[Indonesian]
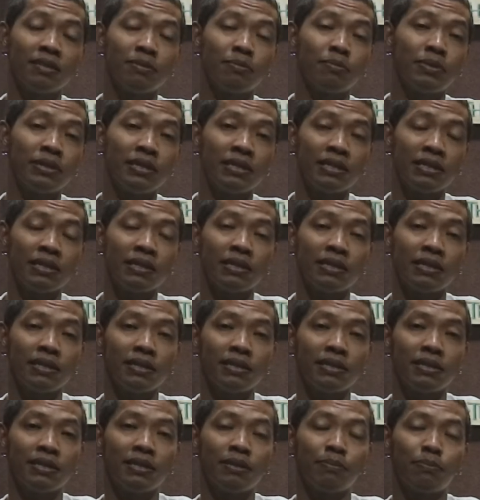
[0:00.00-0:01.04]
lebih
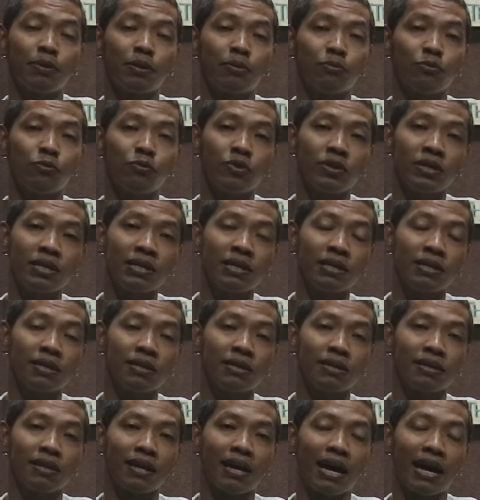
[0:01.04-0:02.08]
dipermudah
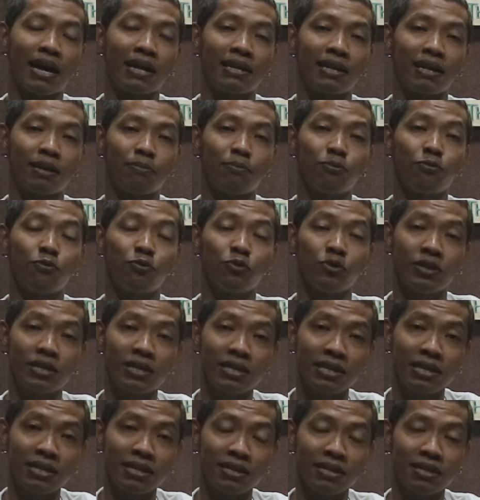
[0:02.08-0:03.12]
anak
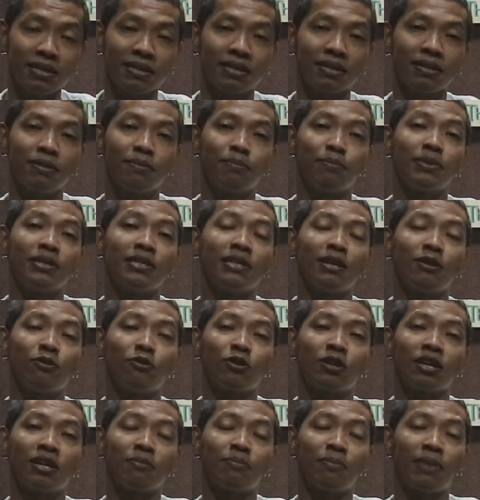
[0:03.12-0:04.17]
muda
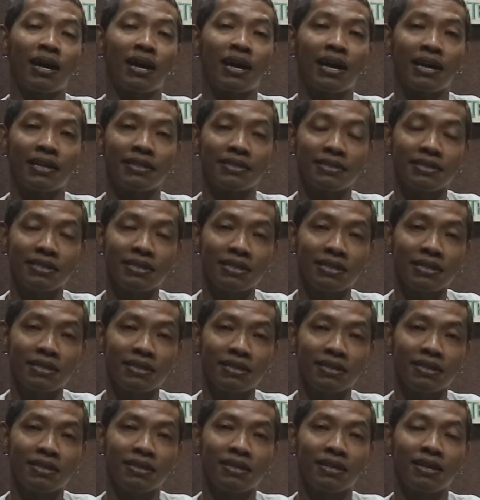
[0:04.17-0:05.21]
menyalurkan
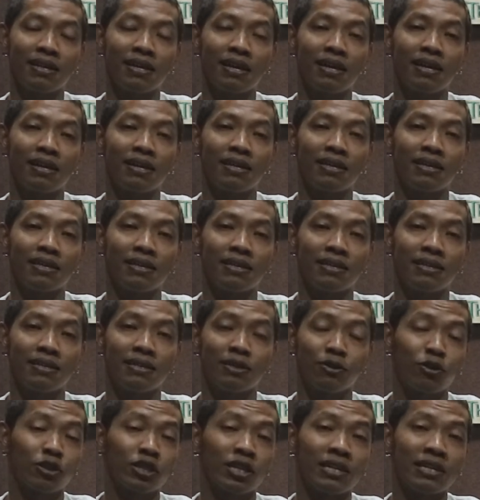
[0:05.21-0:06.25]
bakatnya
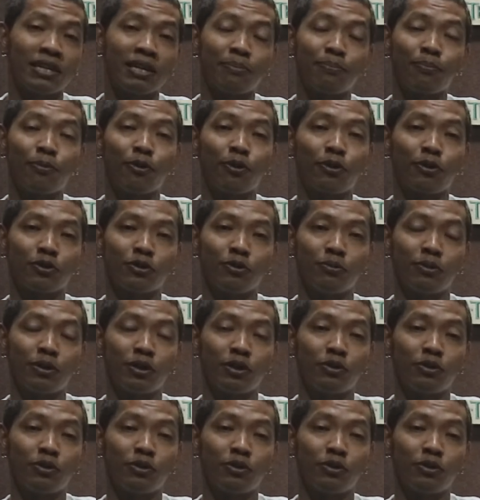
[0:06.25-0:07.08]
di Kota Depok seperti